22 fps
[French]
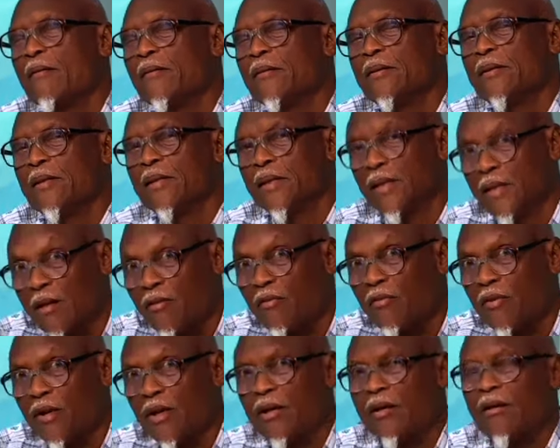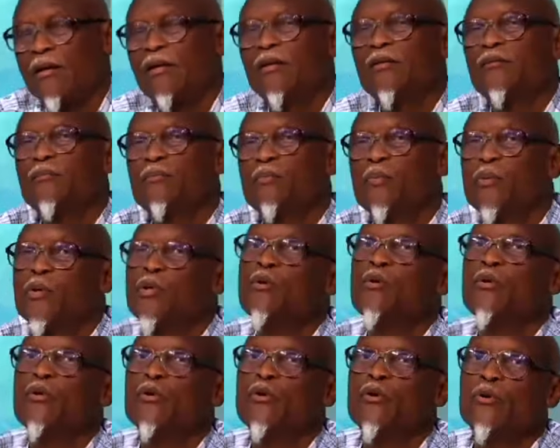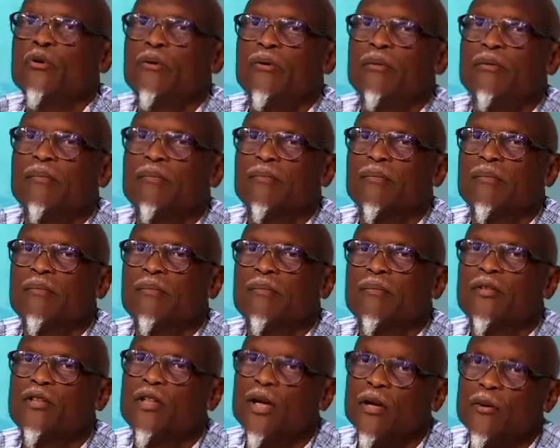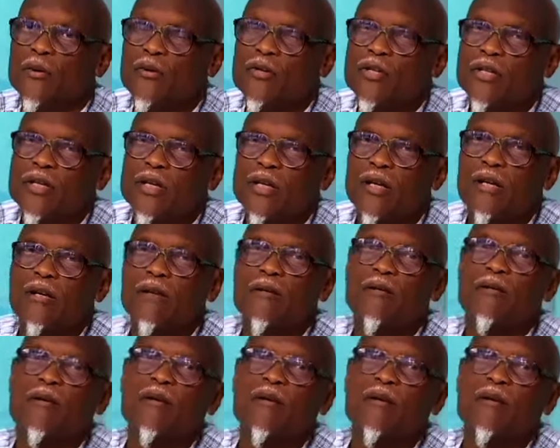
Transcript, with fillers: c'était à faire, puisque chacun sait